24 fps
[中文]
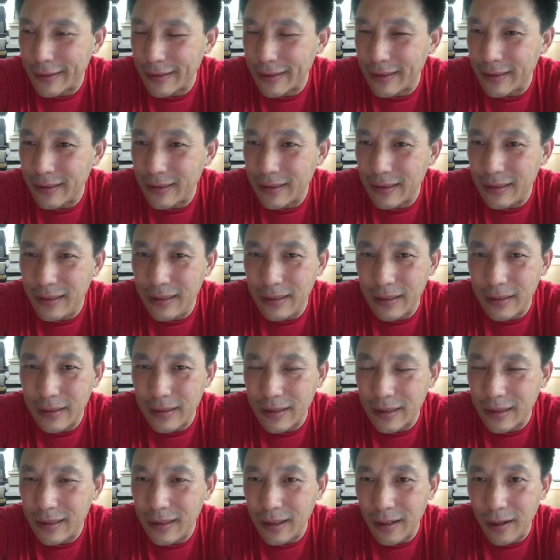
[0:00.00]
这个这一
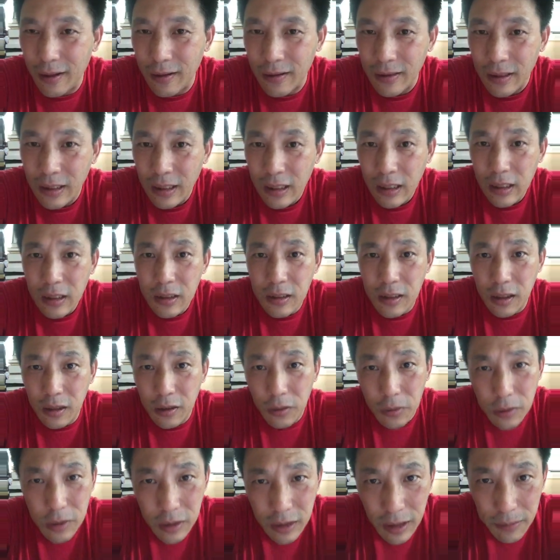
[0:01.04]
这个一号，这
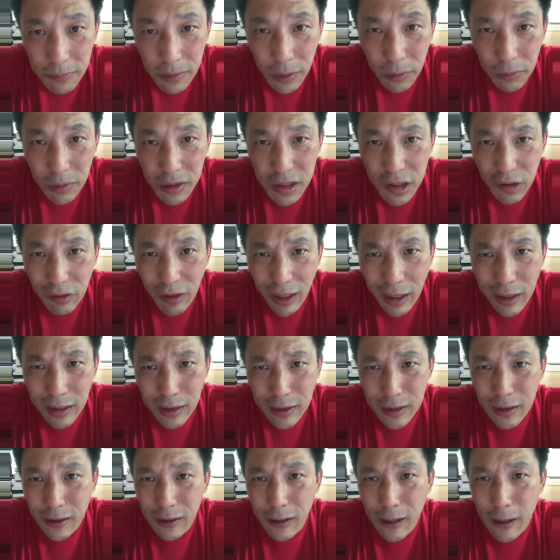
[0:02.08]
都是在美国之外
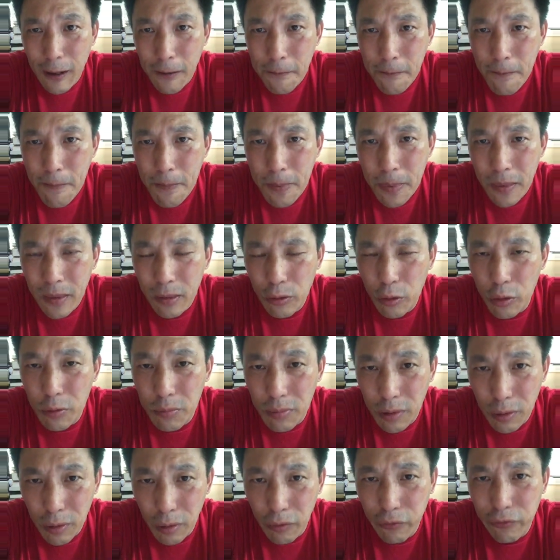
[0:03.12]
的人啊，对于
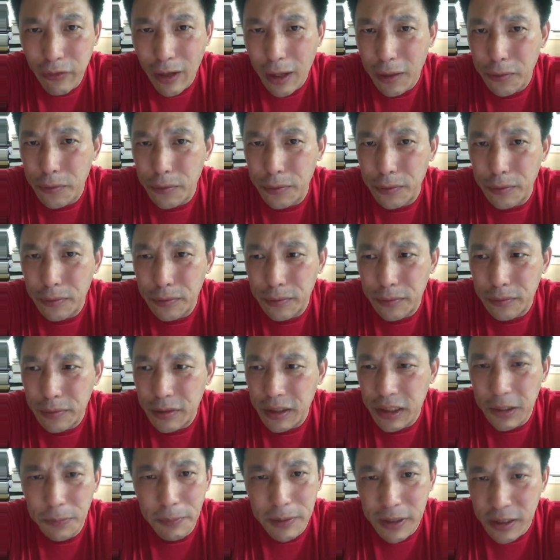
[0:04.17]
美国法律
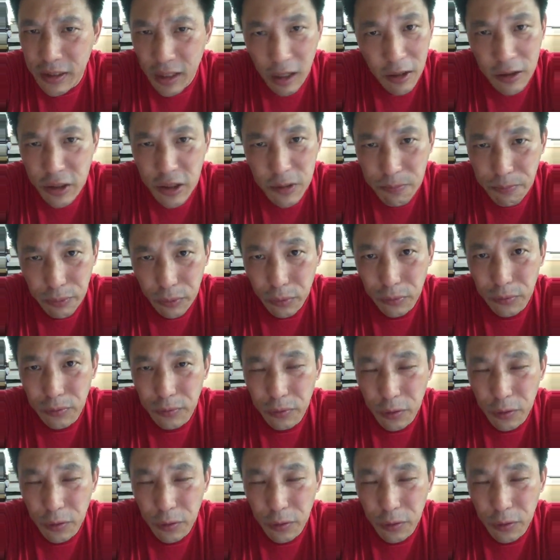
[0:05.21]
基本常识不懂，